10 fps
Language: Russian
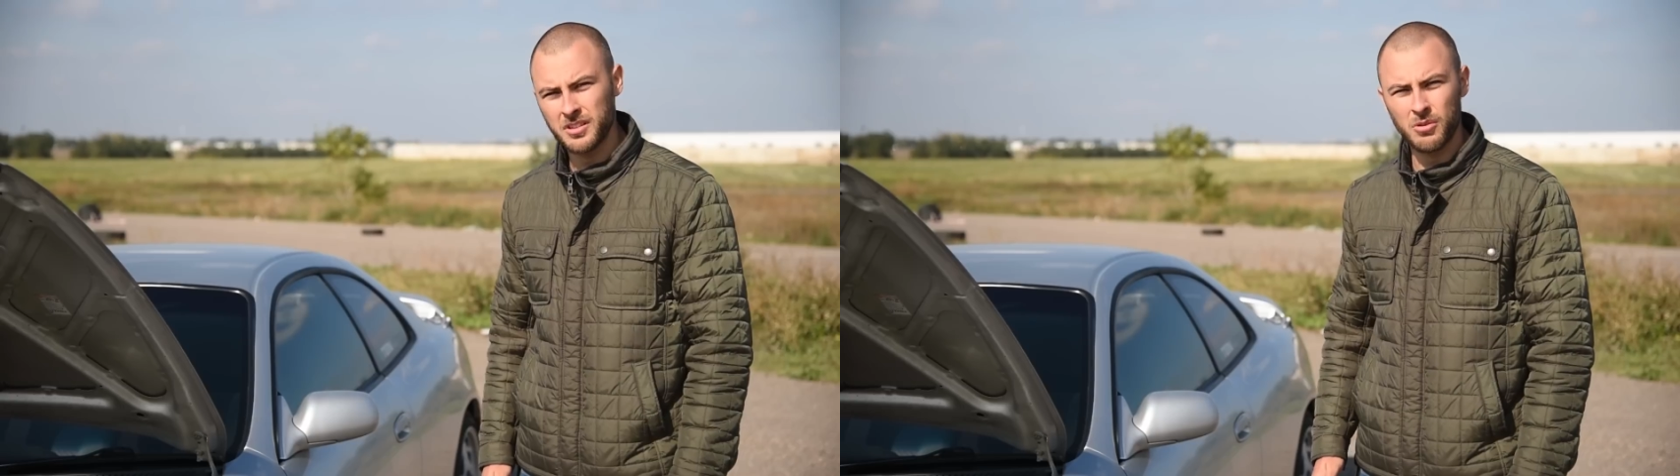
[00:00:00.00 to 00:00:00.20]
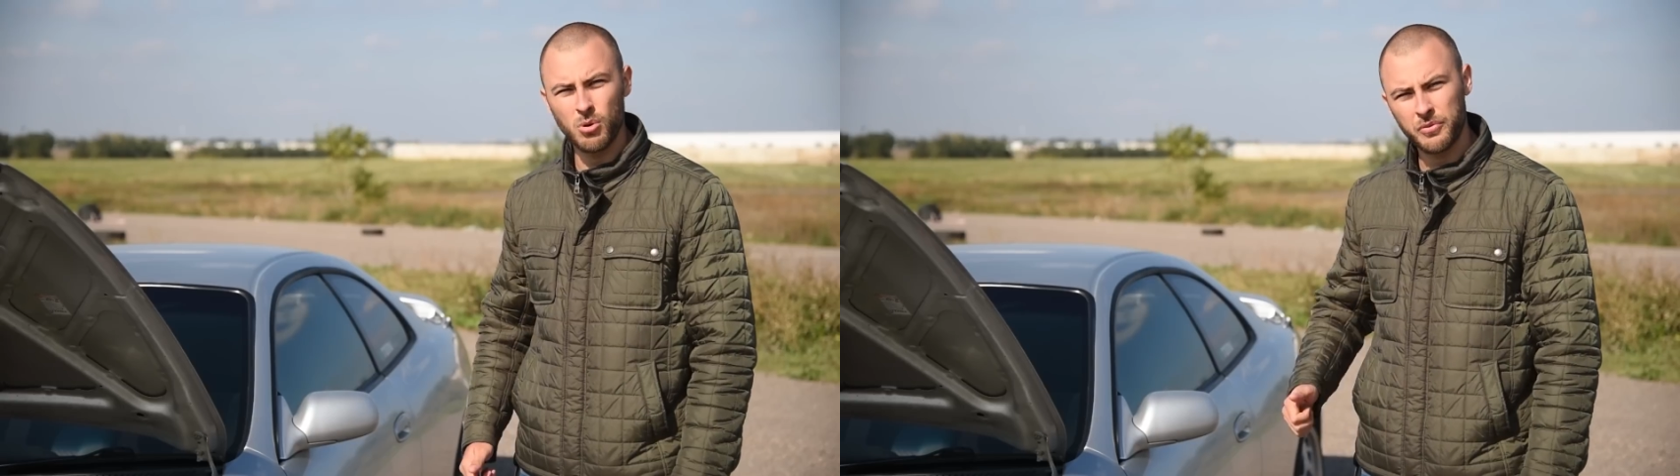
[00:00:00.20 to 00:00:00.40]

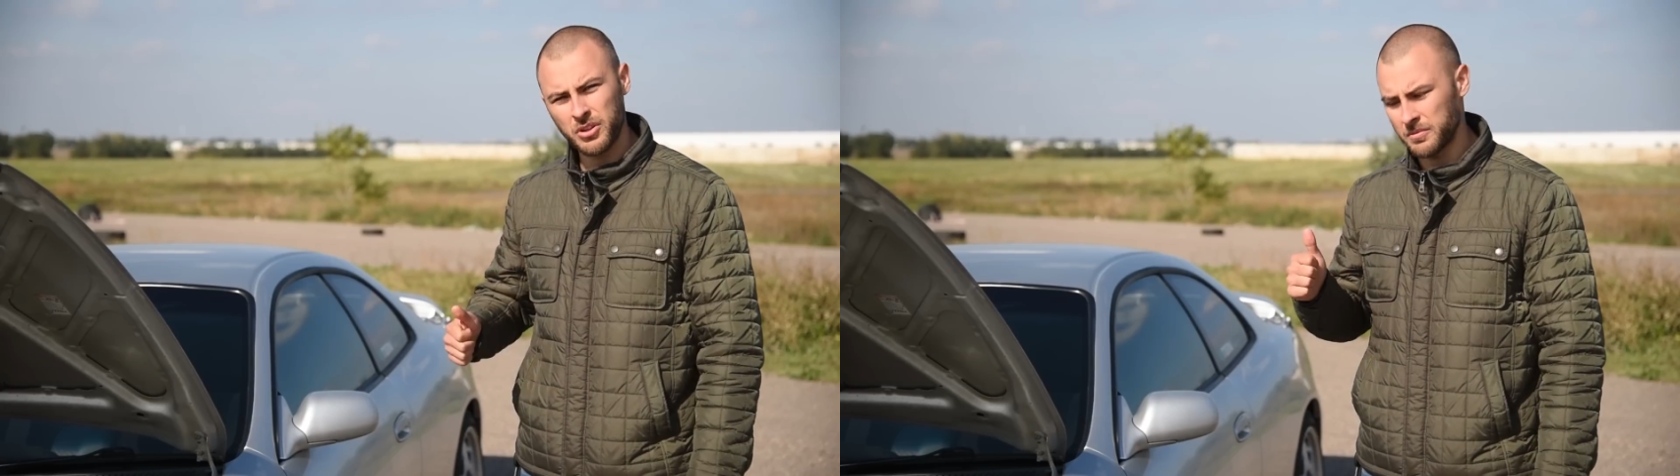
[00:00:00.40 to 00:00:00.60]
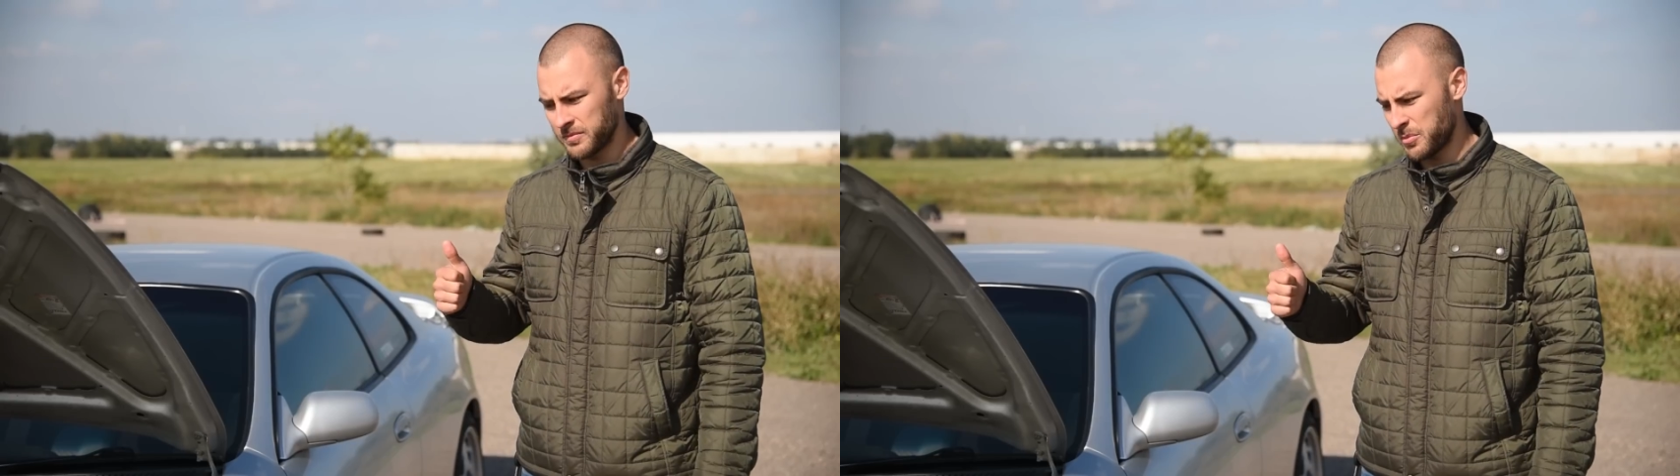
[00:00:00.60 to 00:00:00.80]
на
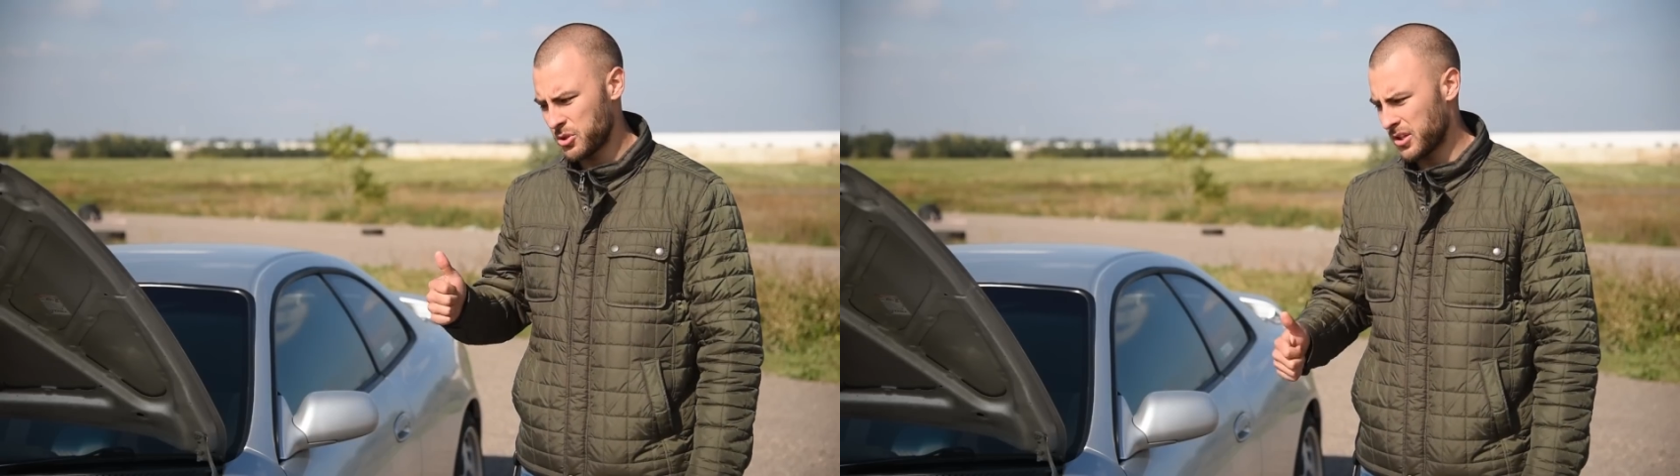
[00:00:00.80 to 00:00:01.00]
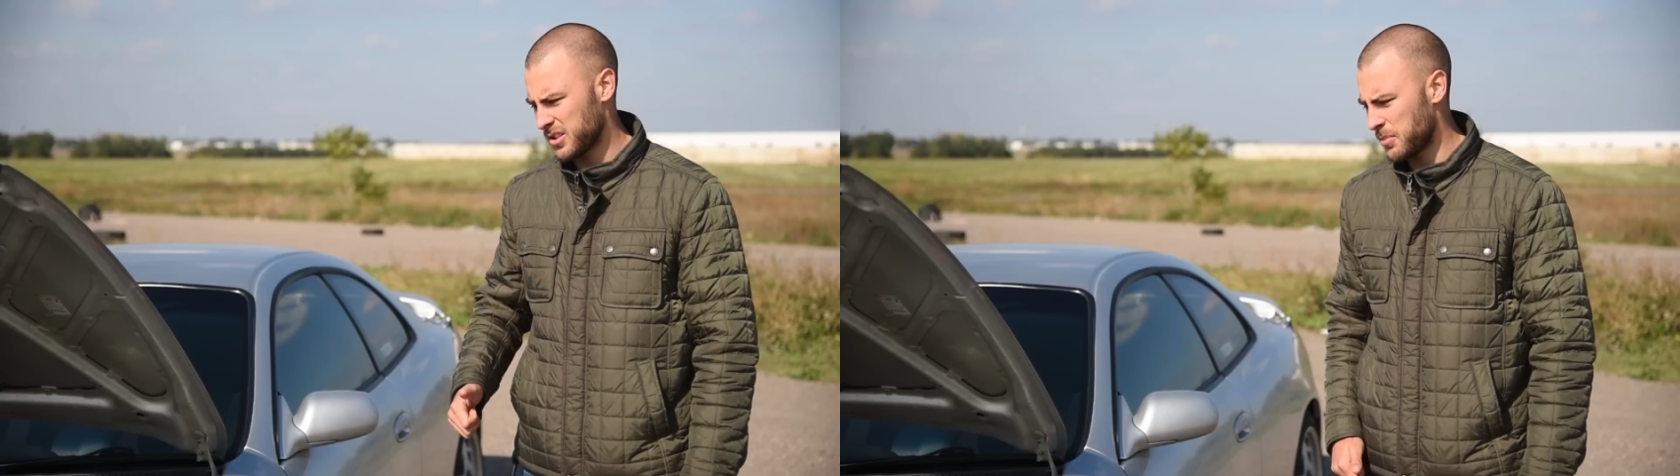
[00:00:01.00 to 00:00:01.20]
ковке,
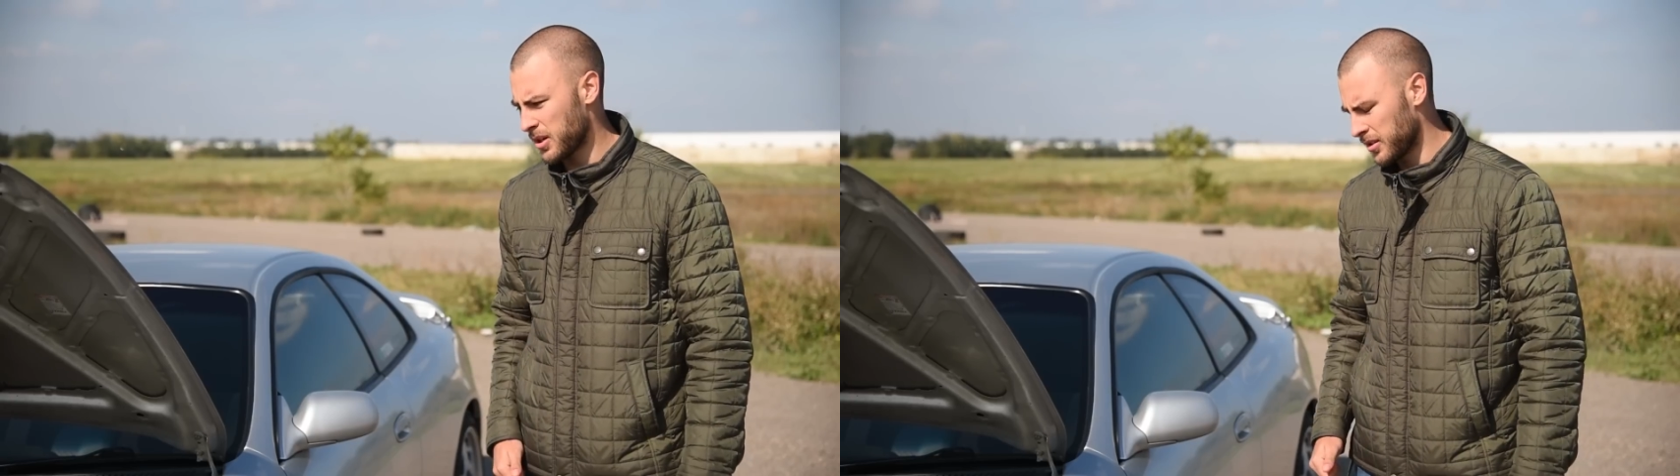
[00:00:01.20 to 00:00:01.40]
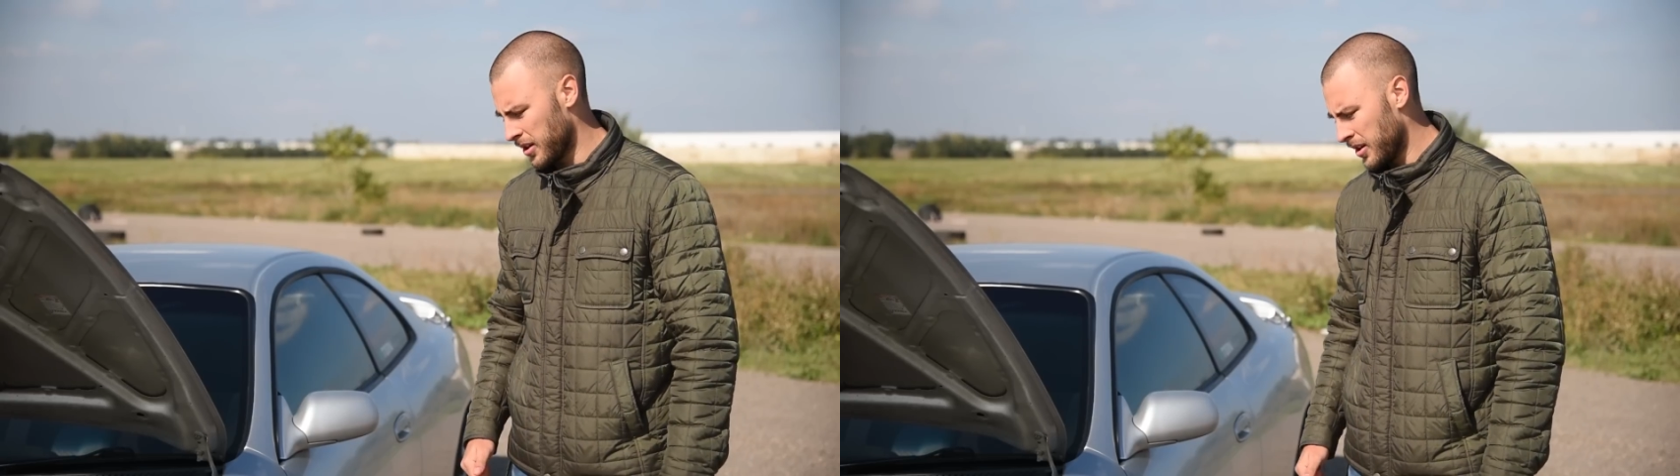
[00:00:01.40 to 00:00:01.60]
вообще
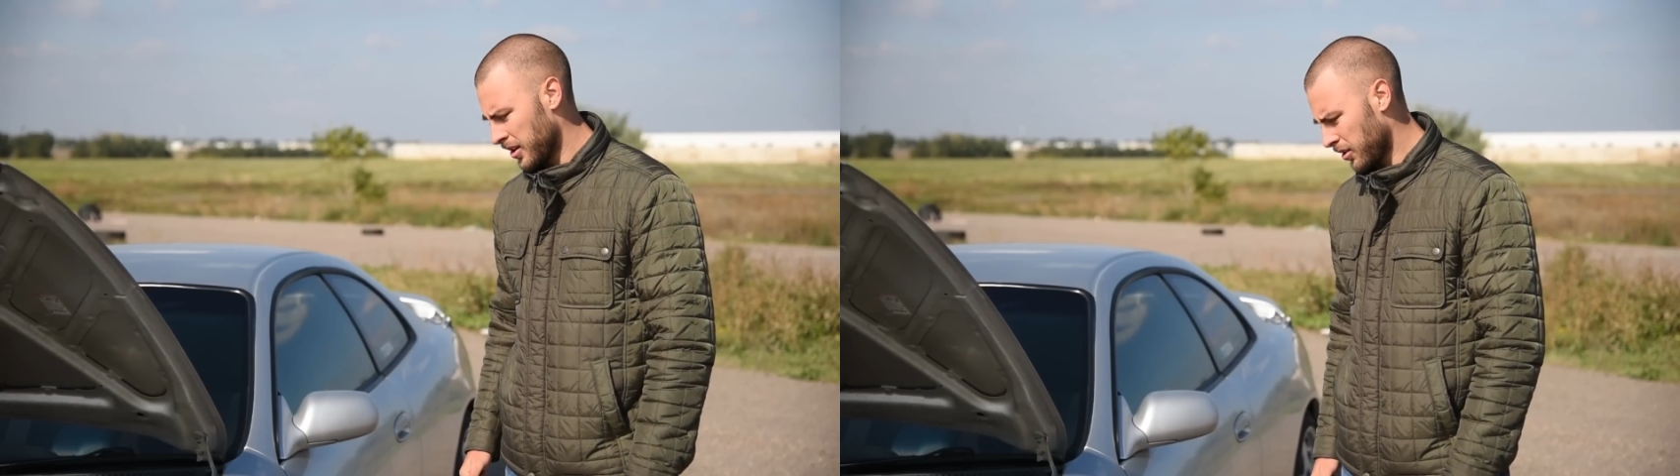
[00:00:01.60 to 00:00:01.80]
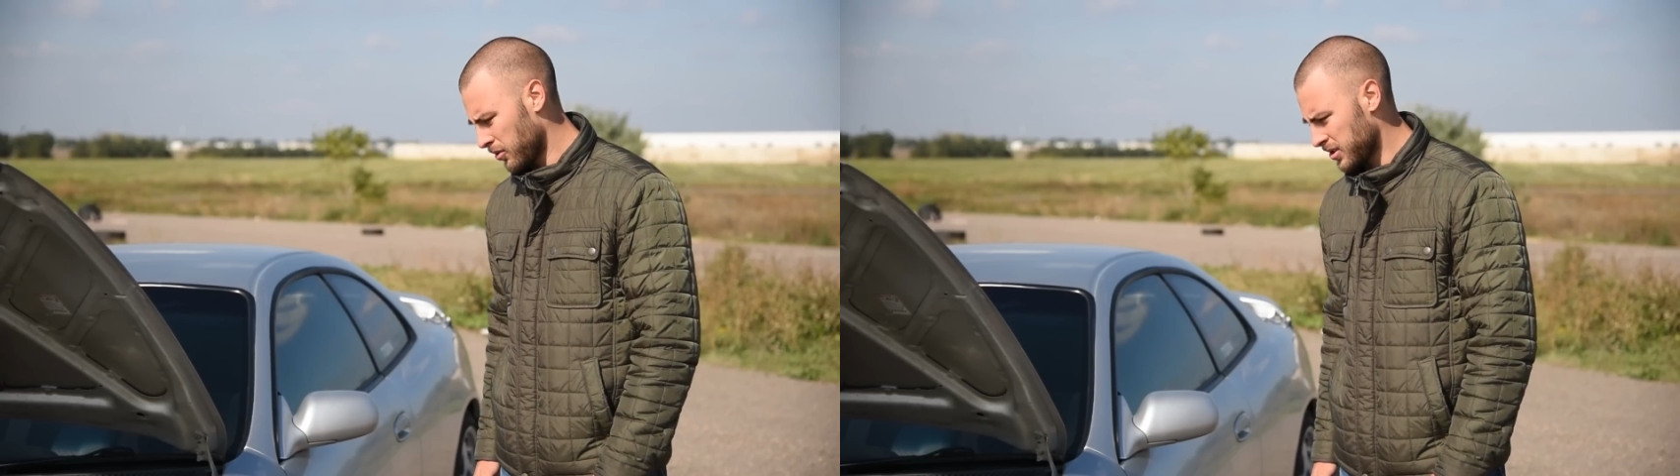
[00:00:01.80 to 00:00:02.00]
респект.
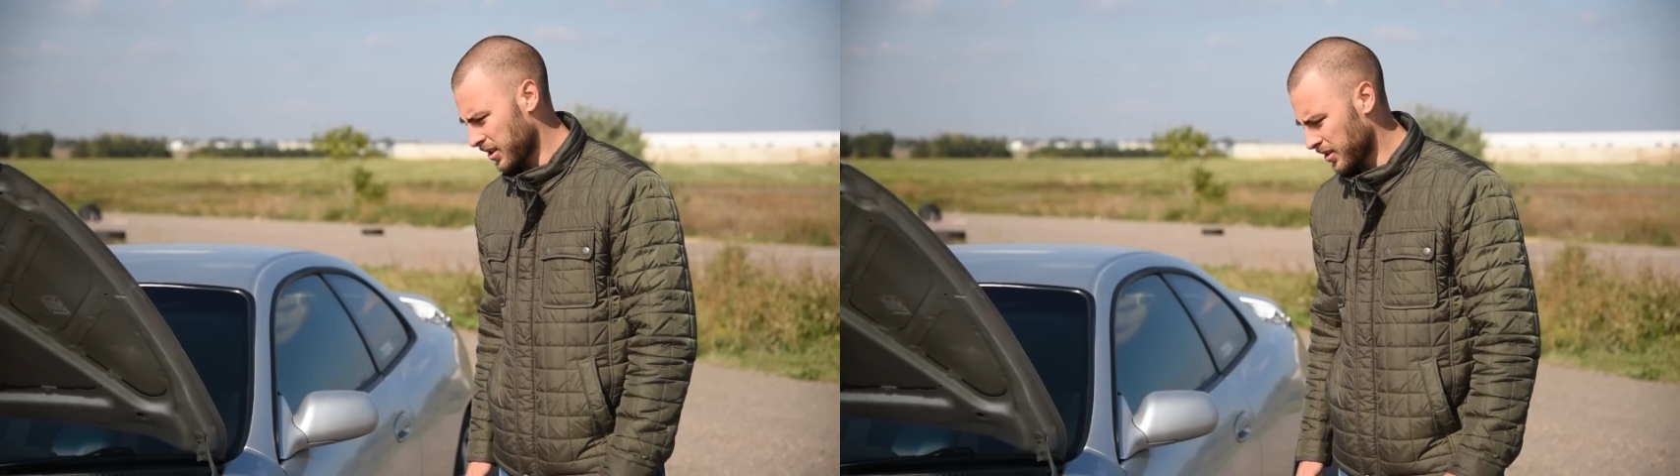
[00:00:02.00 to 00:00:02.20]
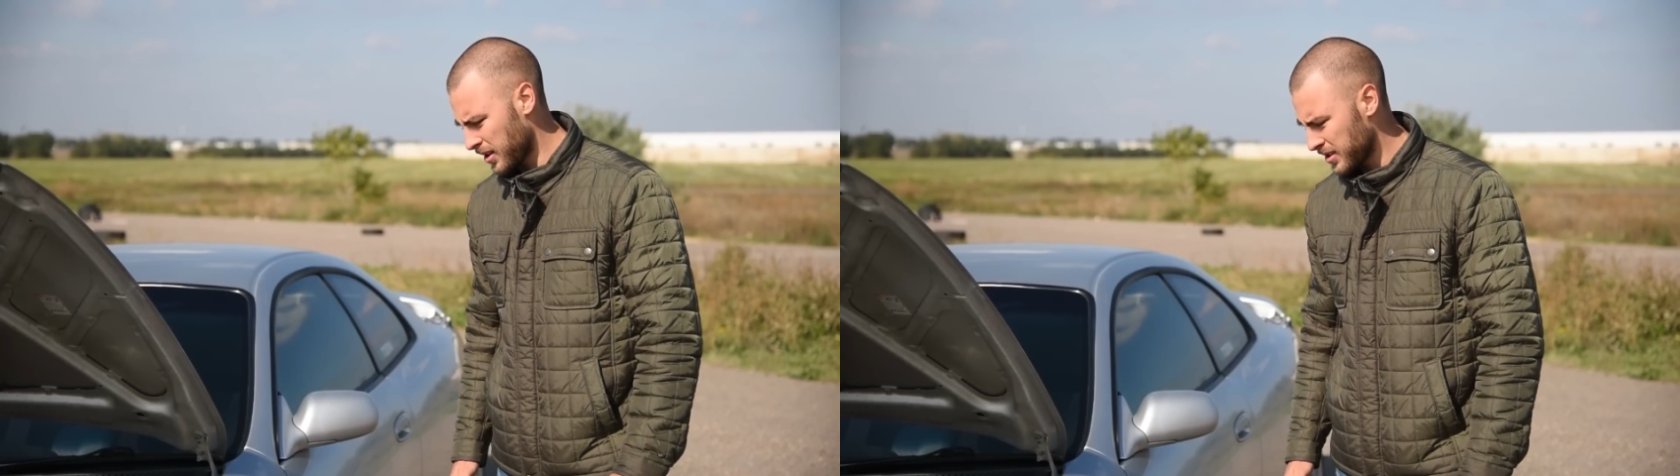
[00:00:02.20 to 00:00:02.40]
Колеса
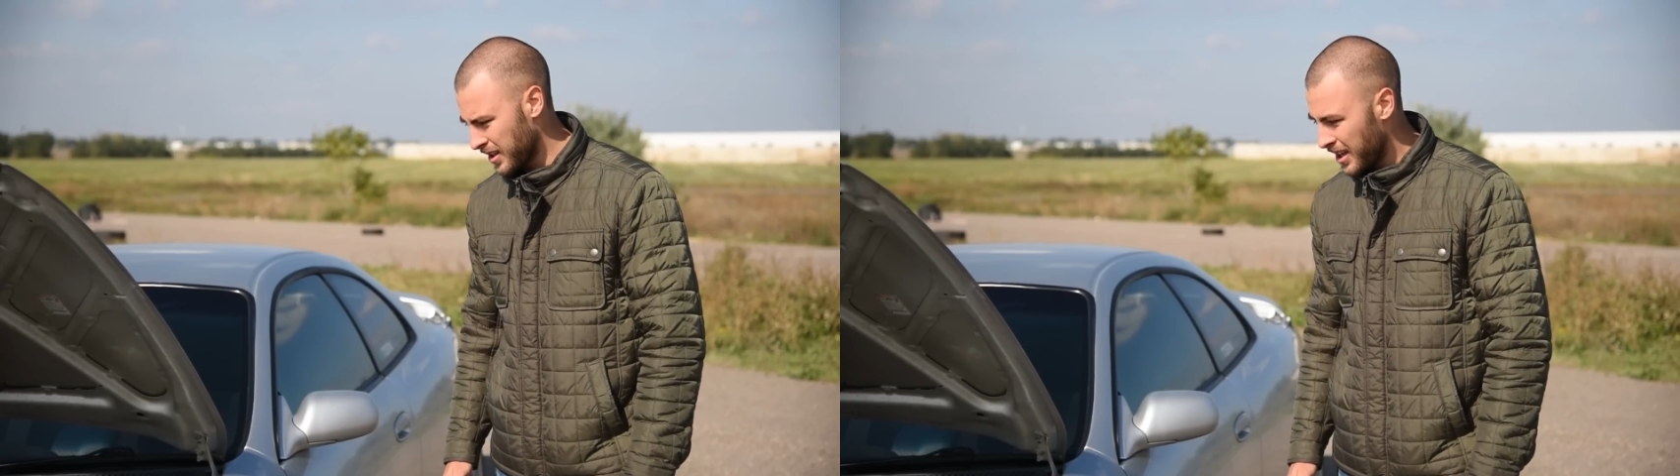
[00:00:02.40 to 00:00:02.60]
класс.